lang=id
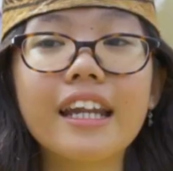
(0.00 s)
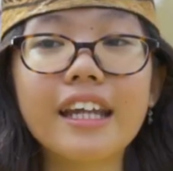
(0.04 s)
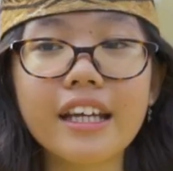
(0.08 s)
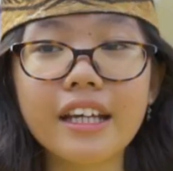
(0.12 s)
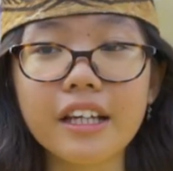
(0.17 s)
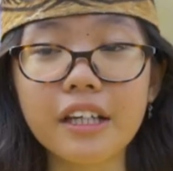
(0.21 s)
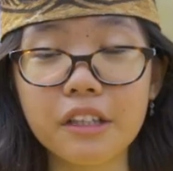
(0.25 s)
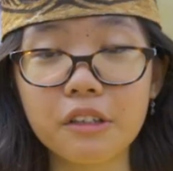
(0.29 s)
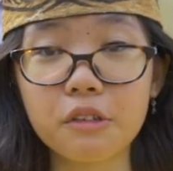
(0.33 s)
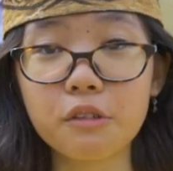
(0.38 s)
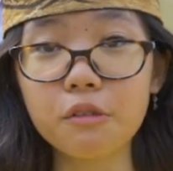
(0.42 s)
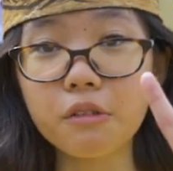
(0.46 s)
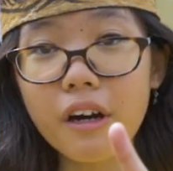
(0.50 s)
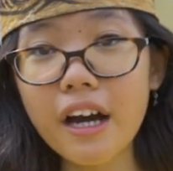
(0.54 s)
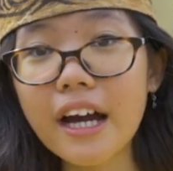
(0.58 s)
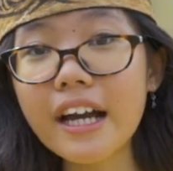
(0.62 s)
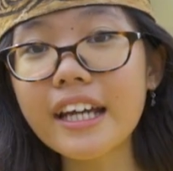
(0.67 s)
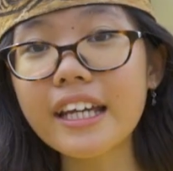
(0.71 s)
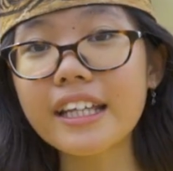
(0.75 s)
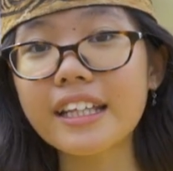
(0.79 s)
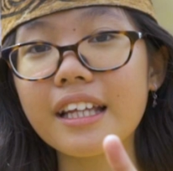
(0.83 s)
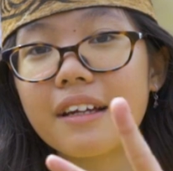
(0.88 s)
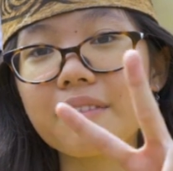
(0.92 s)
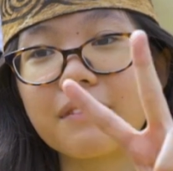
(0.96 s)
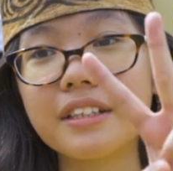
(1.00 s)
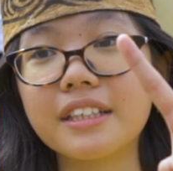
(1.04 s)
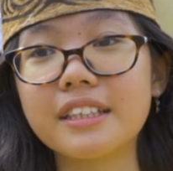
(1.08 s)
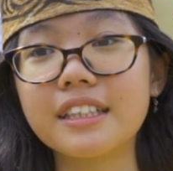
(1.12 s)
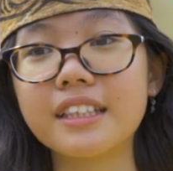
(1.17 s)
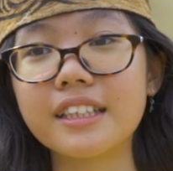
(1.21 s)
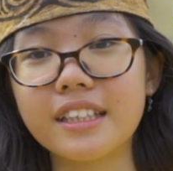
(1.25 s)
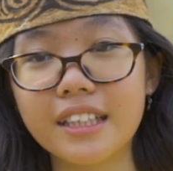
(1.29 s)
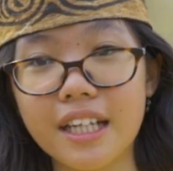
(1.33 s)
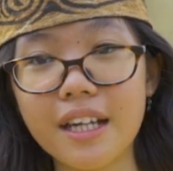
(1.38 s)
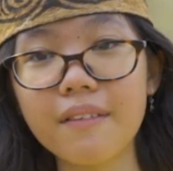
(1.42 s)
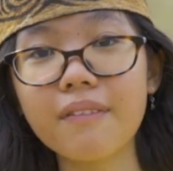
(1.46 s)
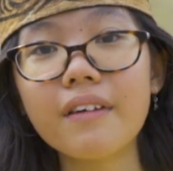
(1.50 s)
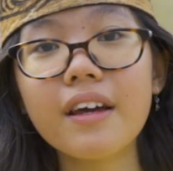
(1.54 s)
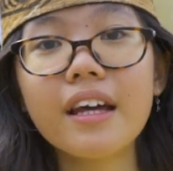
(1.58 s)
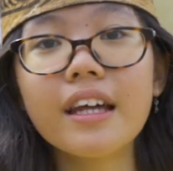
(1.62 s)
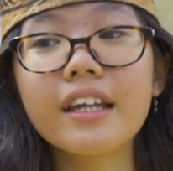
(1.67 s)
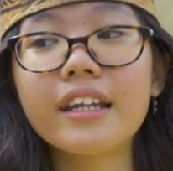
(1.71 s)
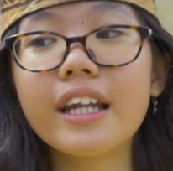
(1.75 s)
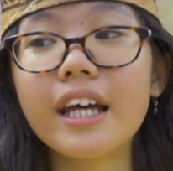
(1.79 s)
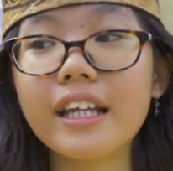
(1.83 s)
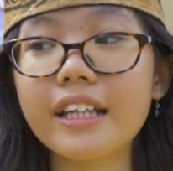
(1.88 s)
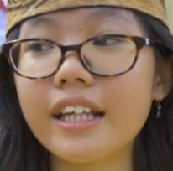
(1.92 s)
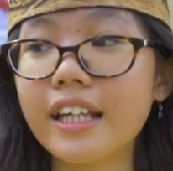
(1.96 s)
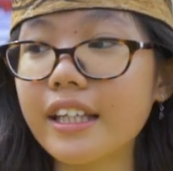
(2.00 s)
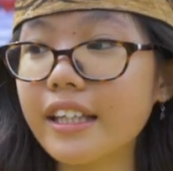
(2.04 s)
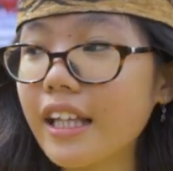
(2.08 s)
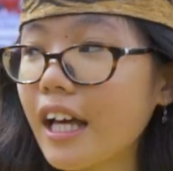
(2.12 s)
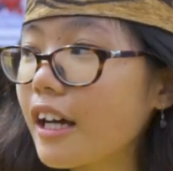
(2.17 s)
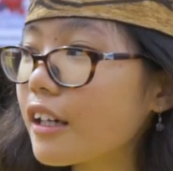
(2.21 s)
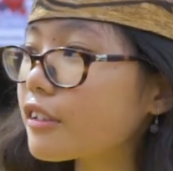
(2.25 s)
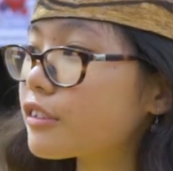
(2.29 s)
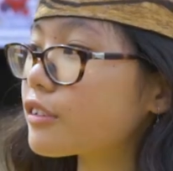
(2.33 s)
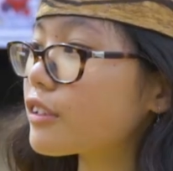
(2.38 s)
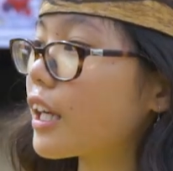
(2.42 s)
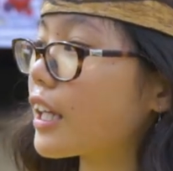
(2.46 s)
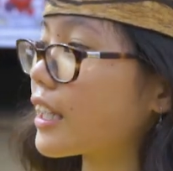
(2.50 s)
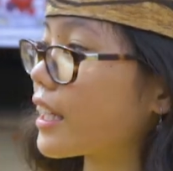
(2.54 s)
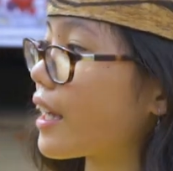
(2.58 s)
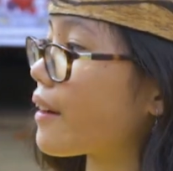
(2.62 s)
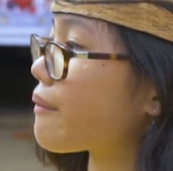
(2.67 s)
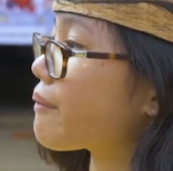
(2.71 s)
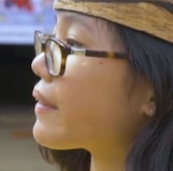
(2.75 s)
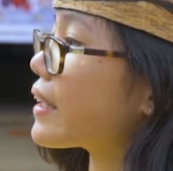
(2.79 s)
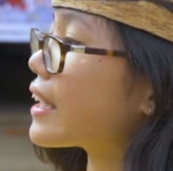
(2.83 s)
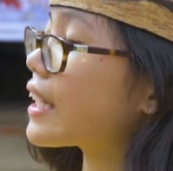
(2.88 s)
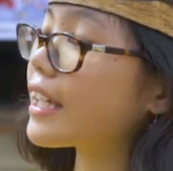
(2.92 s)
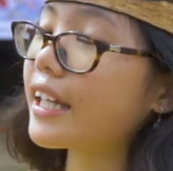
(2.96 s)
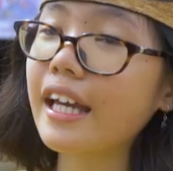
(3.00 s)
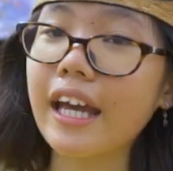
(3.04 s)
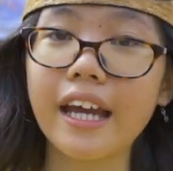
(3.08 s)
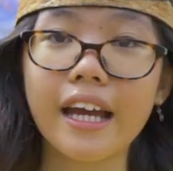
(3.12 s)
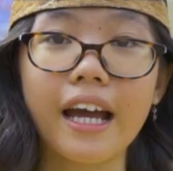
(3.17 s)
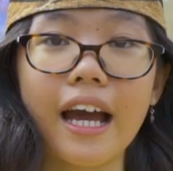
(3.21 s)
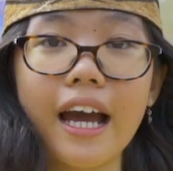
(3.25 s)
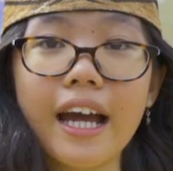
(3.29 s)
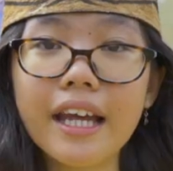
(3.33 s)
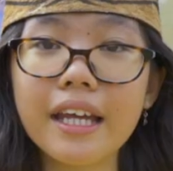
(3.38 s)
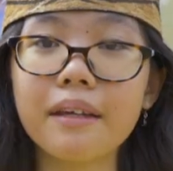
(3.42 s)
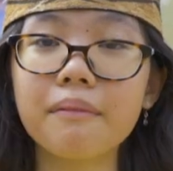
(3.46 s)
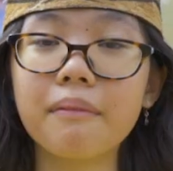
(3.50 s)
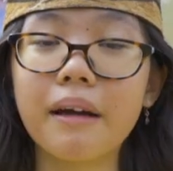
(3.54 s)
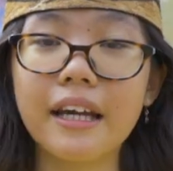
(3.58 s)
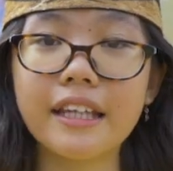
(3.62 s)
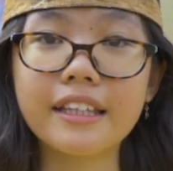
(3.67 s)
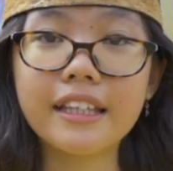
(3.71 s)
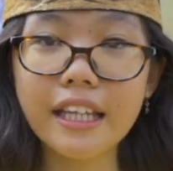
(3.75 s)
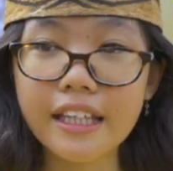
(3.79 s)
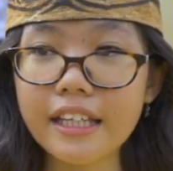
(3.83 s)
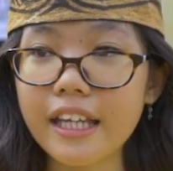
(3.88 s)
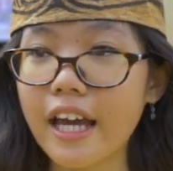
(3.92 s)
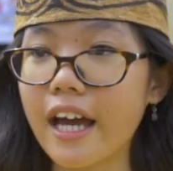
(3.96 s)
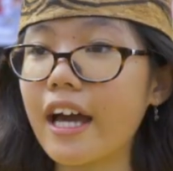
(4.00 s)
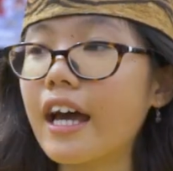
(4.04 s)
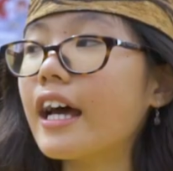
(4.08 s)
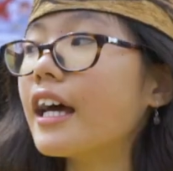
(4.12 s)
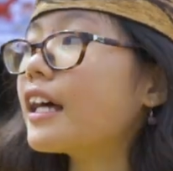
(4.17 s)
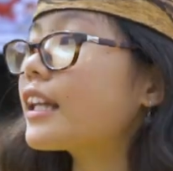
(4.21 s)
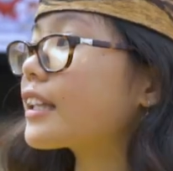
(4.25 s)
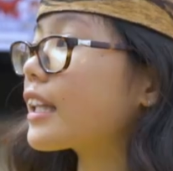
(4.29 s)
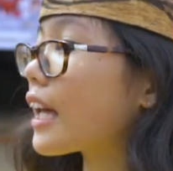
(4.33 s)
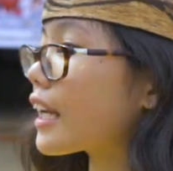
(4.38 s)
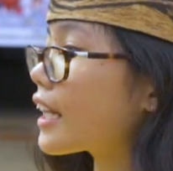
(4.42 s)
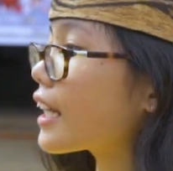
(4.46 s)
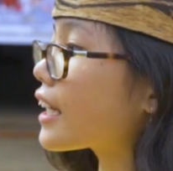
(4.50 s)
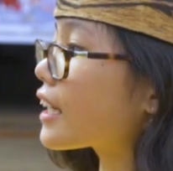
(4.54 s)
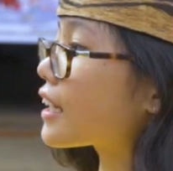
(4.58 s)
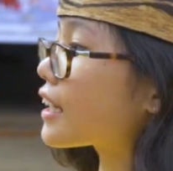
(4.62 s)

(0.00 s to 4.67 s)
hari kedua kita mission trip dan kita sudah nyampe di GKI Baitania. Tadi